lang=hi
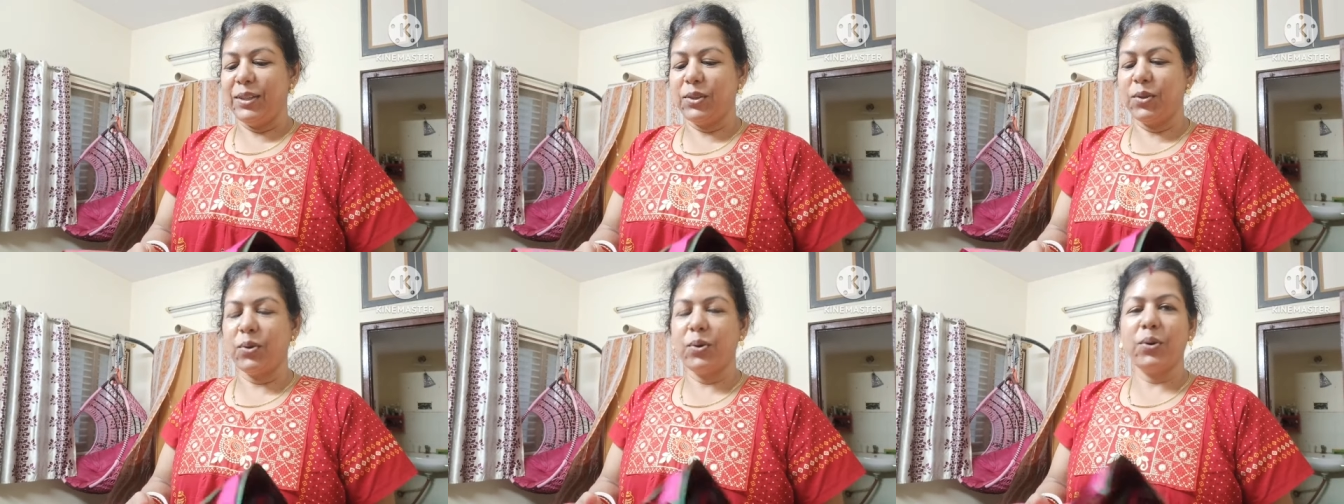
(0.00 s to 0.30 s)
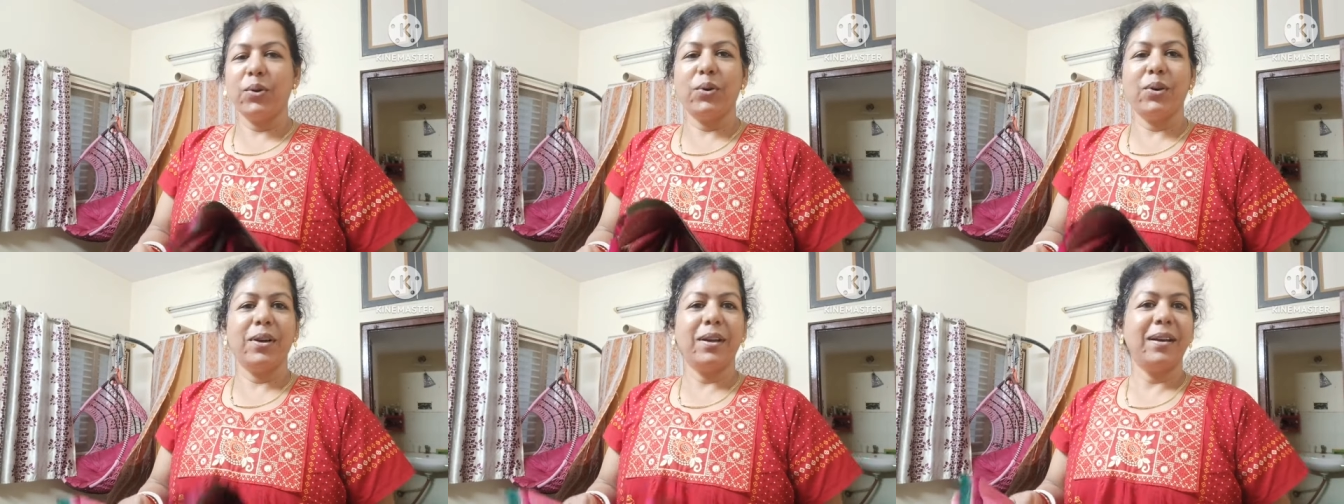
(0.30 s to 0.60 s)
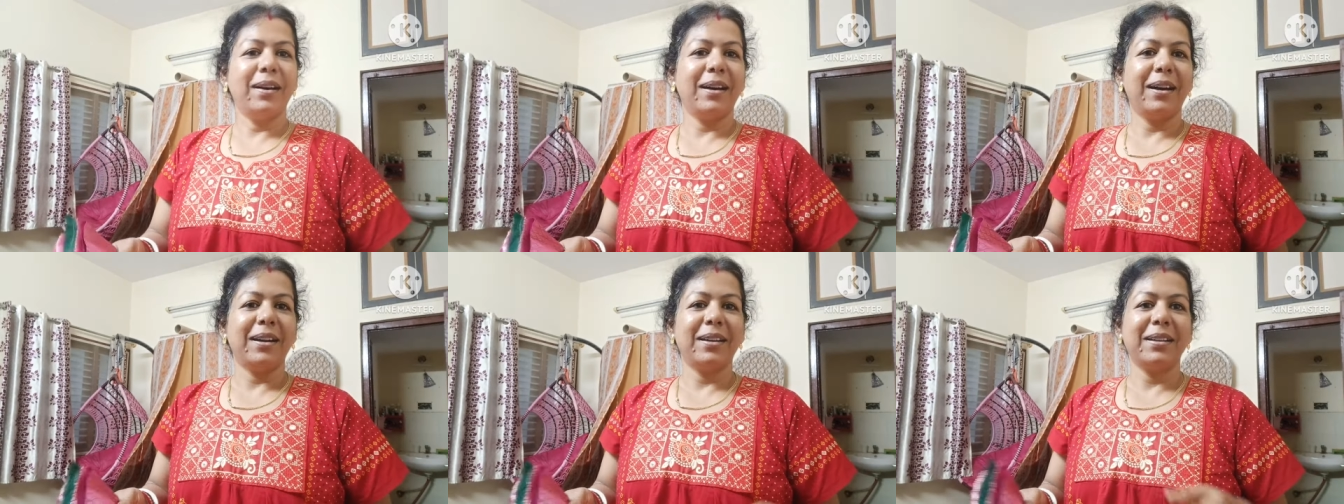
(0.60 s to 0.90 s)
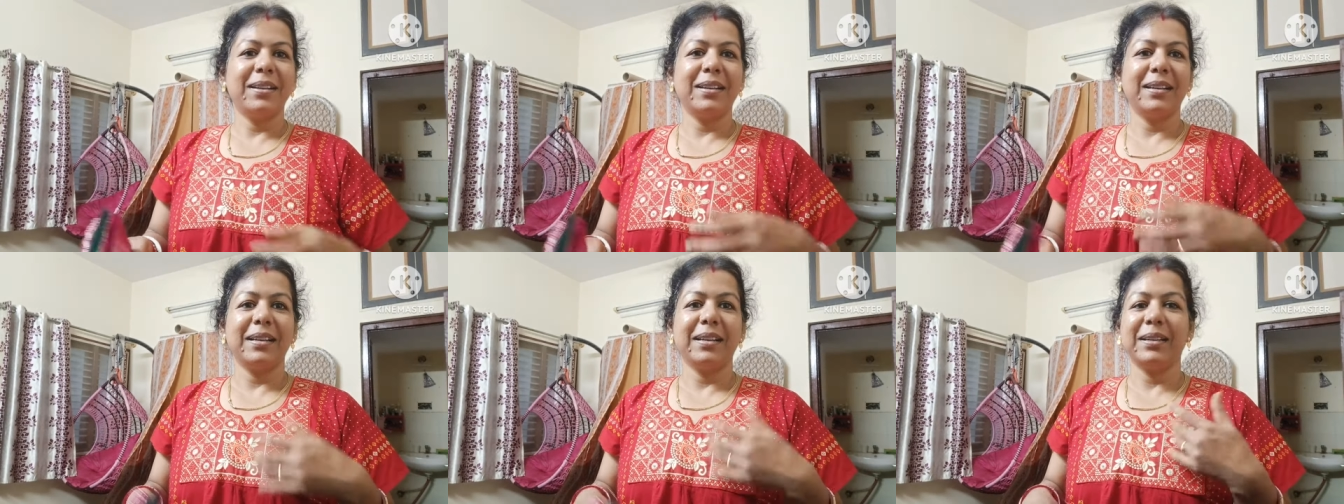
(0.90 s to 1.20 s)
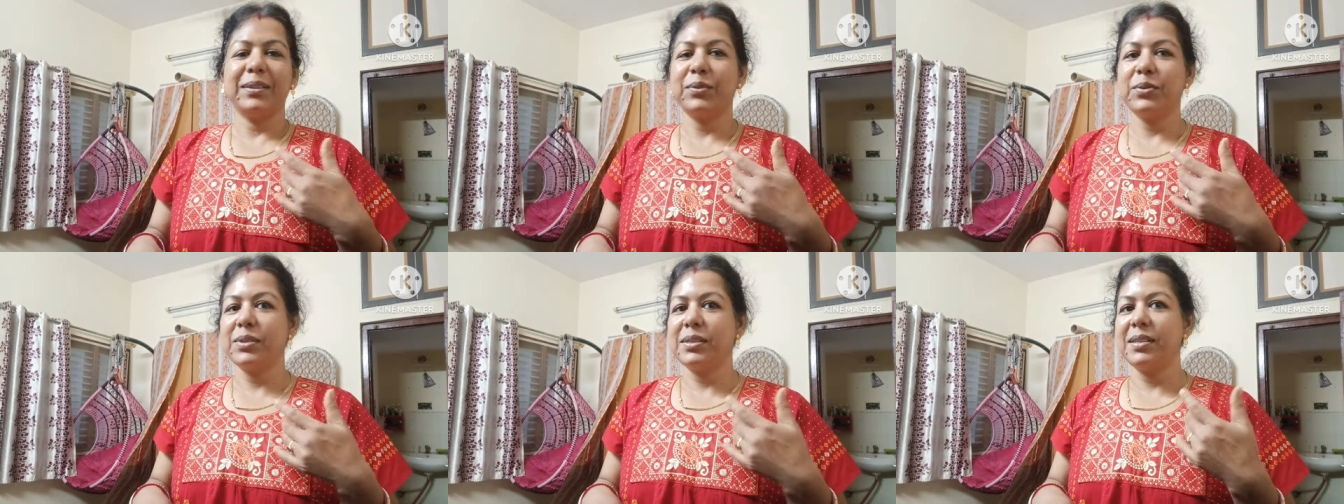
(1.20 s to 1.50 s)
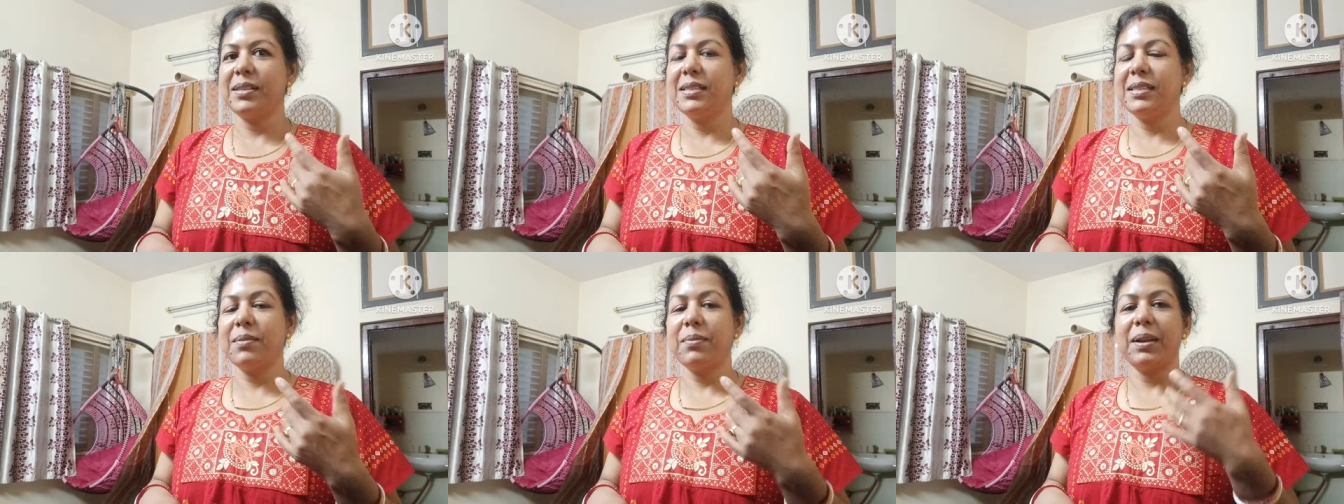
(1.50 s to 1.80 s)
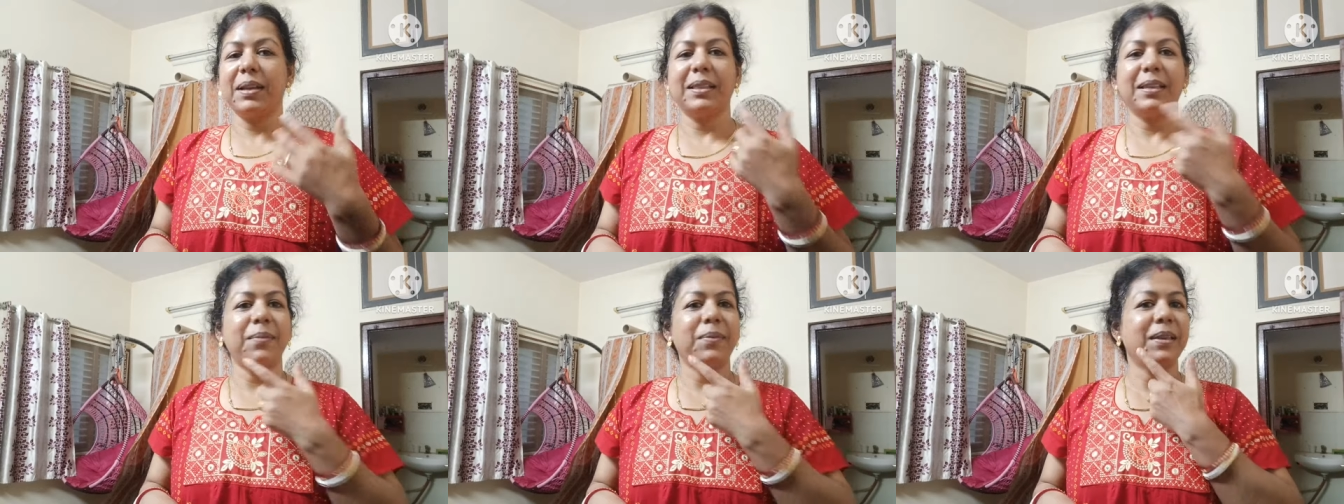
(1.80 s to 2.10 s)
तो हर कुछ दिन से
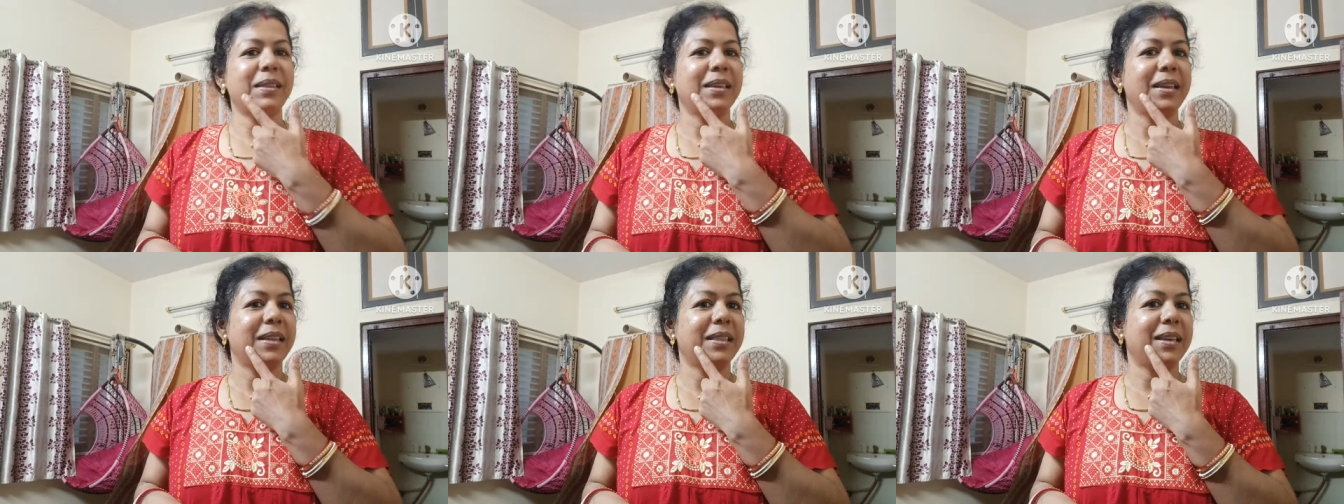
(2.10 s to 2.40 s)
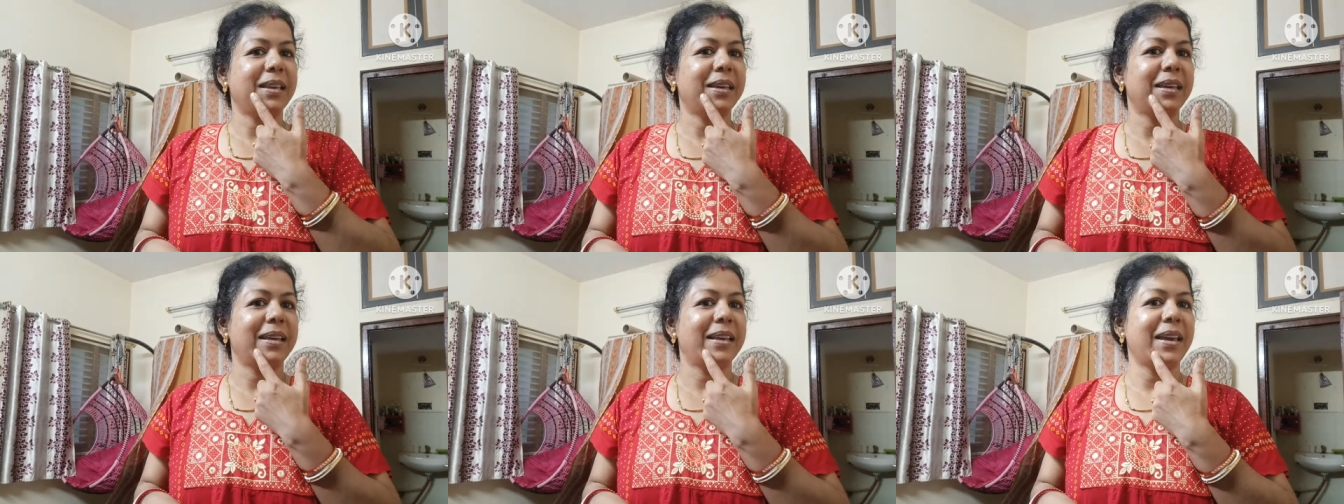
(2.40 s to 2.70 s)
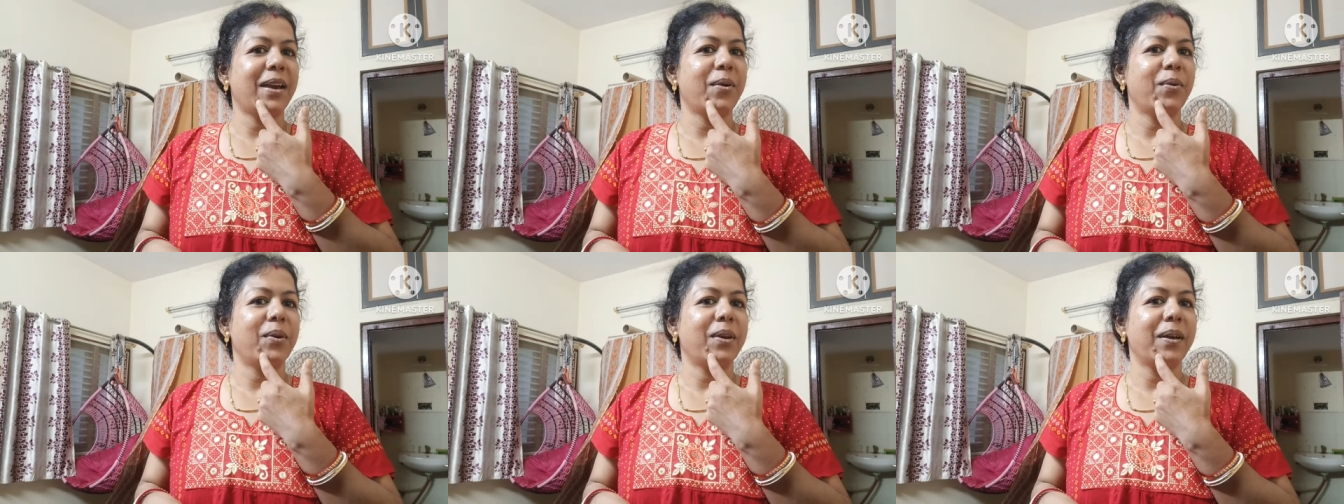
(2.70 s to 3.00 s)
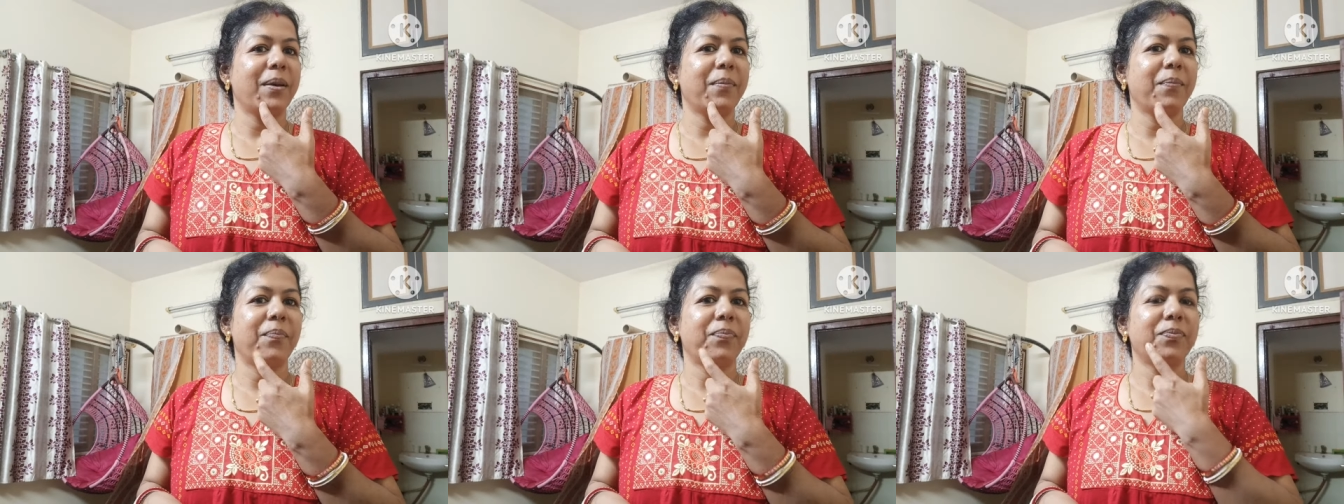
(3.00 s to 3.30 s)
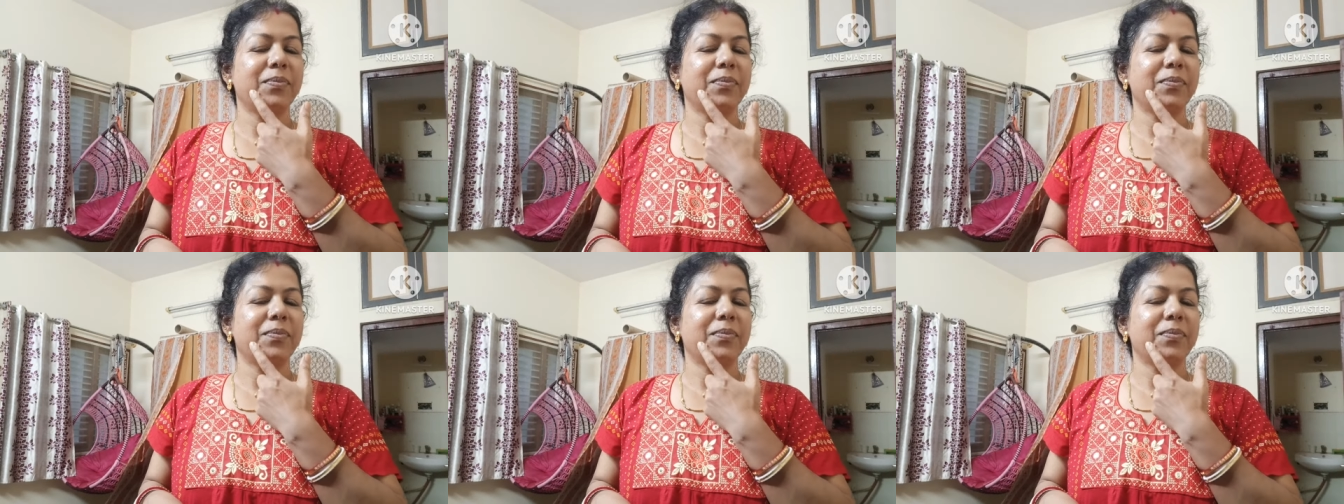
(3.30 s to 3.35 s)
मेरा तबीयत ये देखिए क्या हो गया